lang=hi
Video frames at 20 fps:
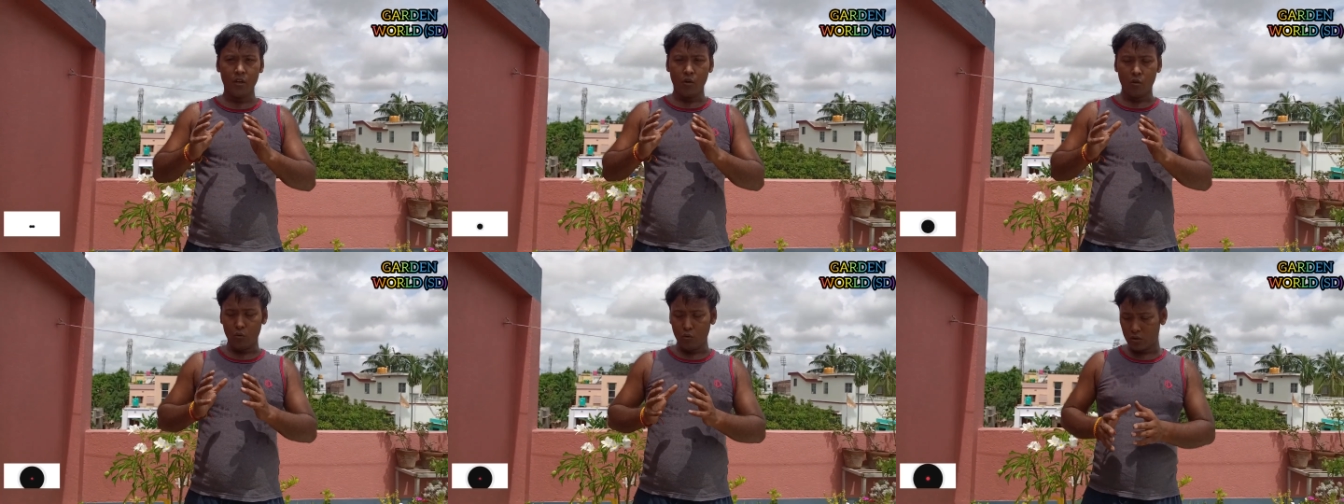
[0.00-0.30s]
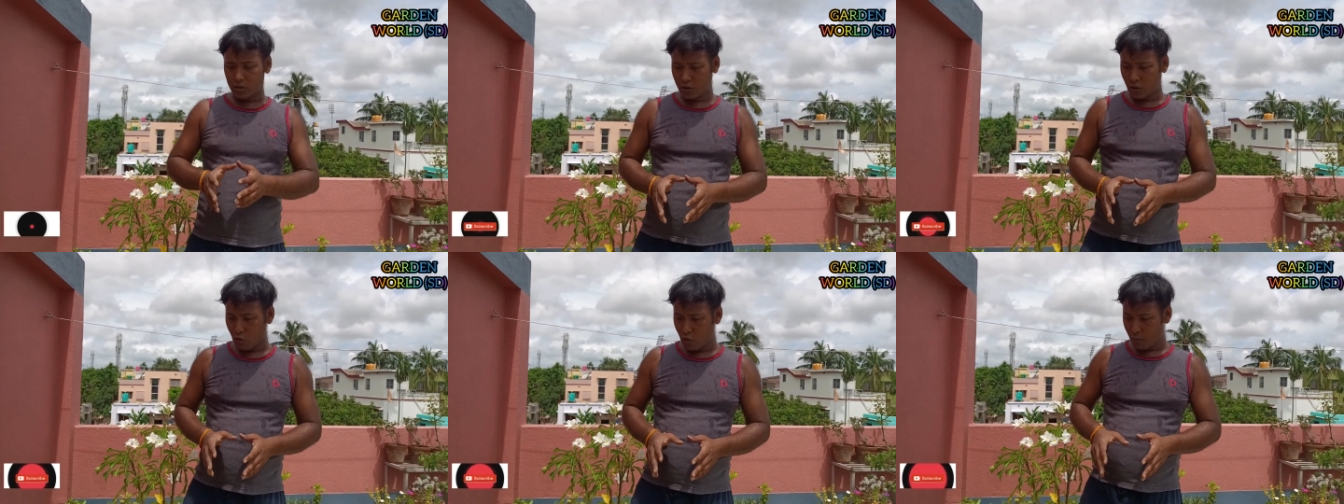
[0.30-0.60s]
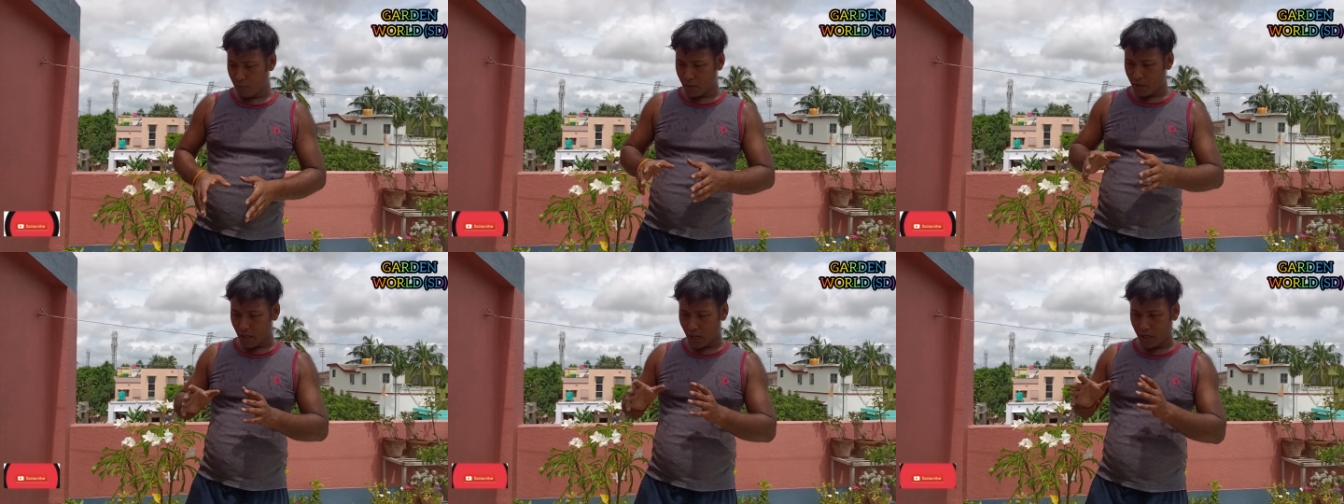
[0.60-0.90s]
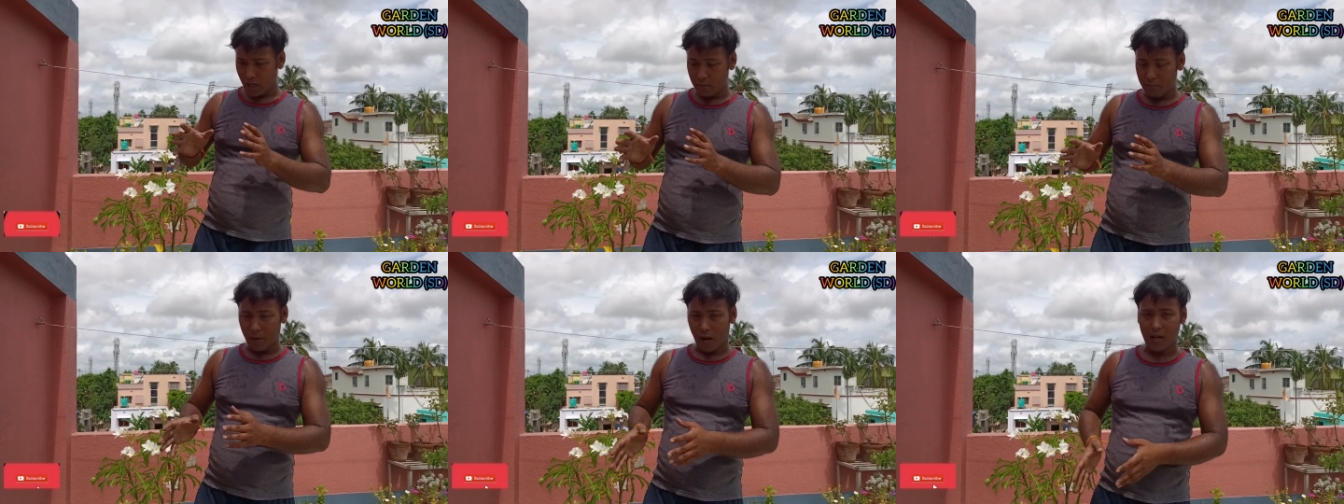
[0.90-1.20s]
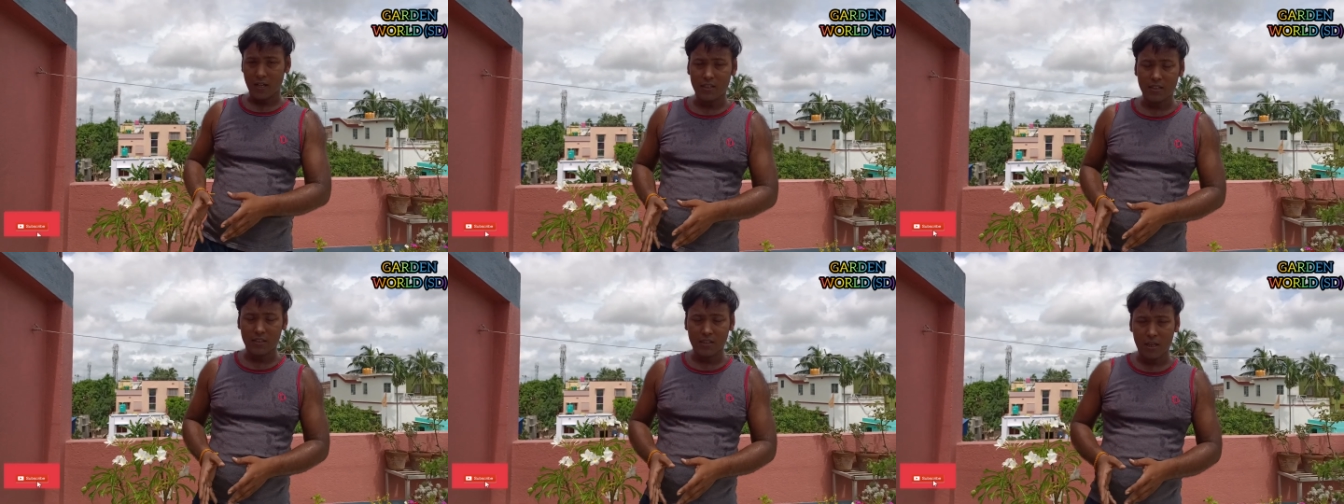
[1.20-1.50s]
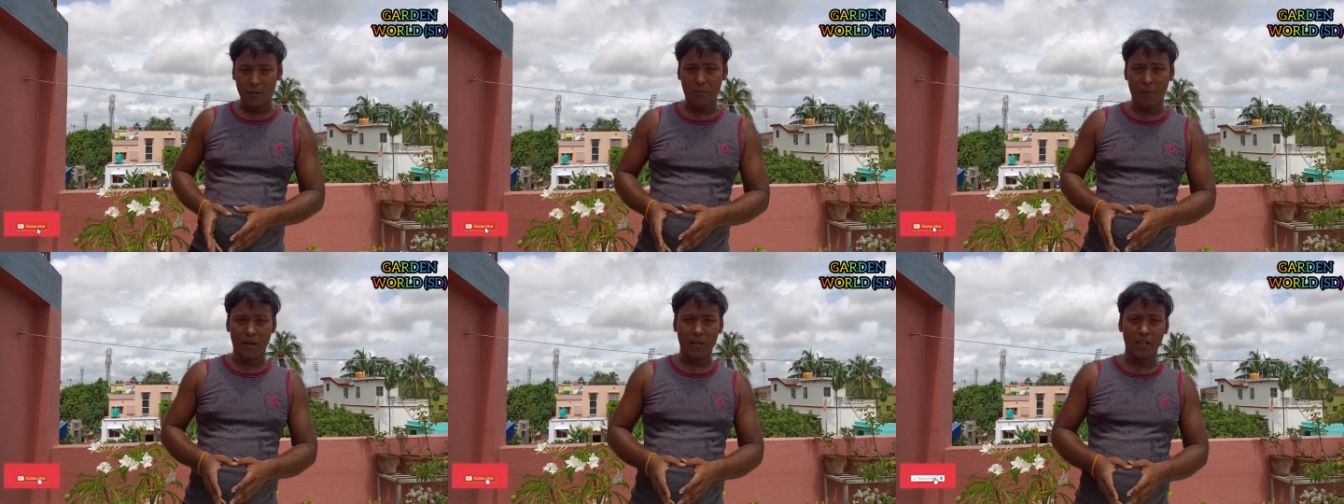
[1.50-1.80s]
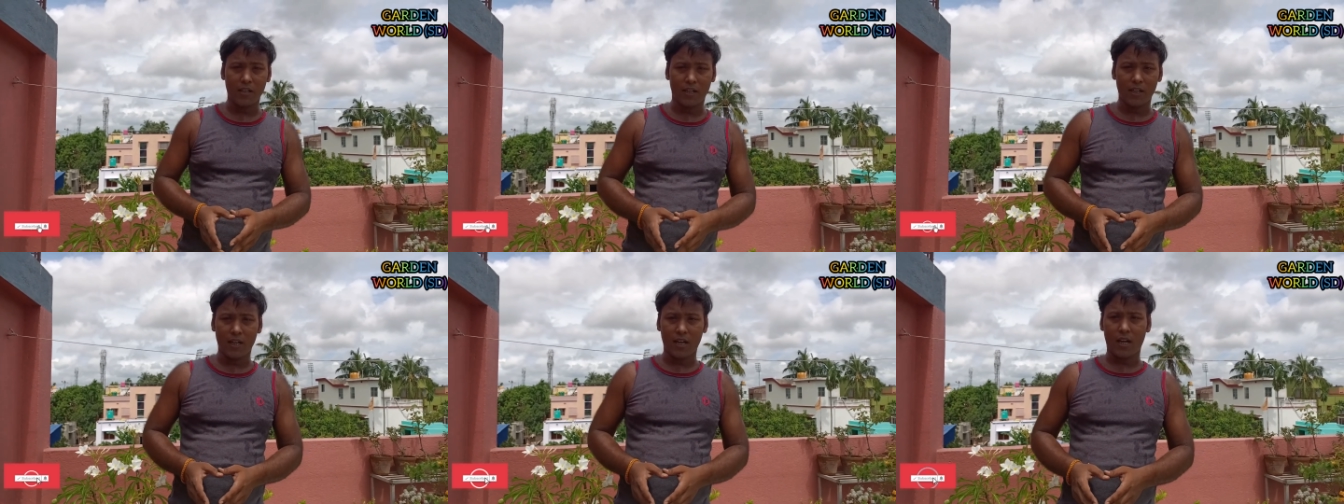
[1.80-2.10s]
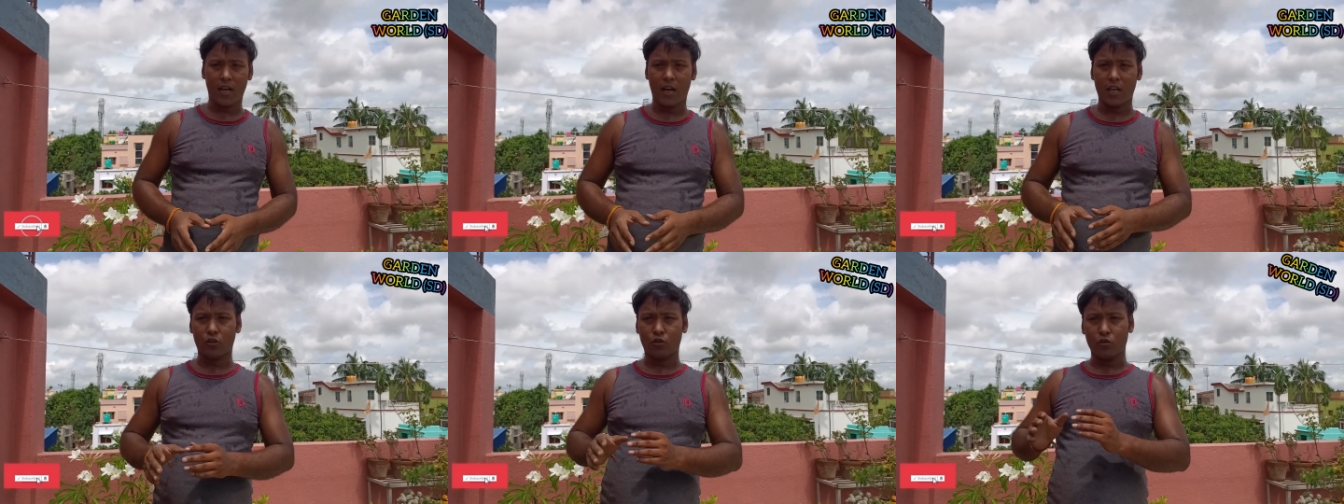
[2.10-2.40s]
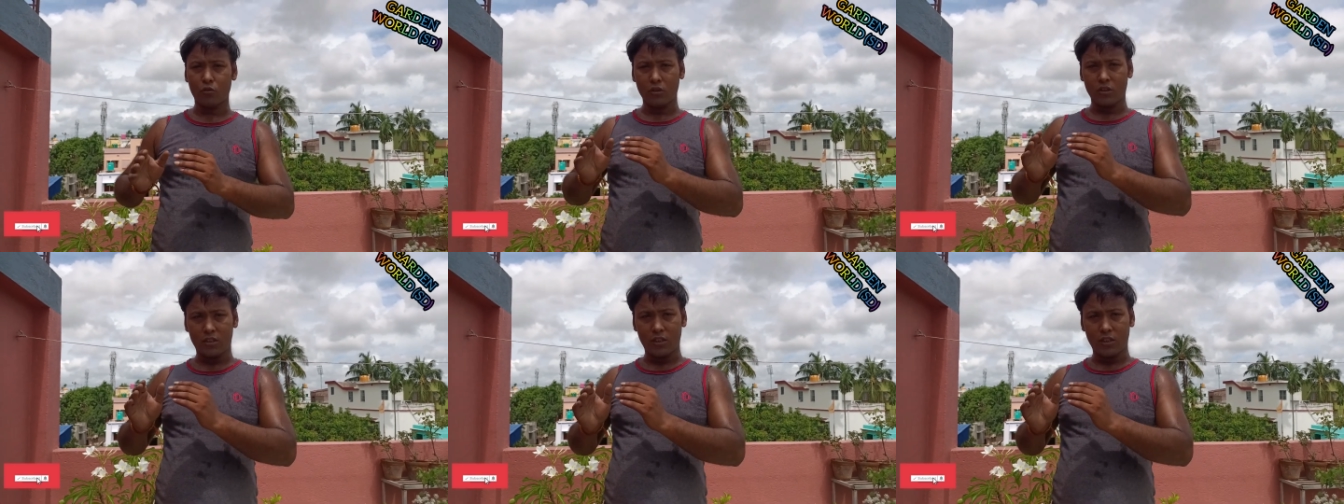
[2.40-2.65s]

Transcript: उसके ऊपर अगर बारिश का पानी गिरेगा तो